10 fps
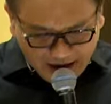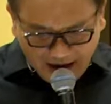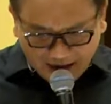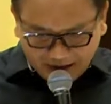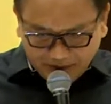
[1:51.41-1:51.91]

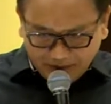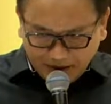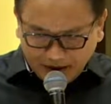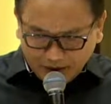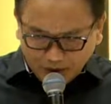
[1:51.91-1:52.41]
akan
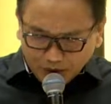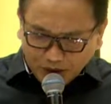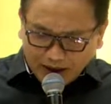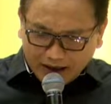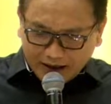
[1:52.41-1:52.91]
memberikan
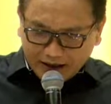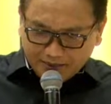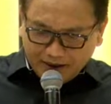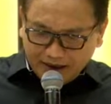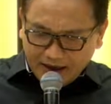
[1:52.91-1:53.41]
ular
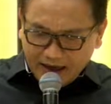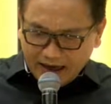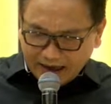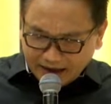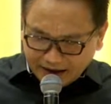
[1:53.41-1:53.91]
kepada
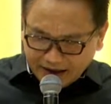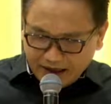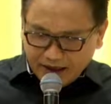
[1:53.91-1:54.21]
anaknya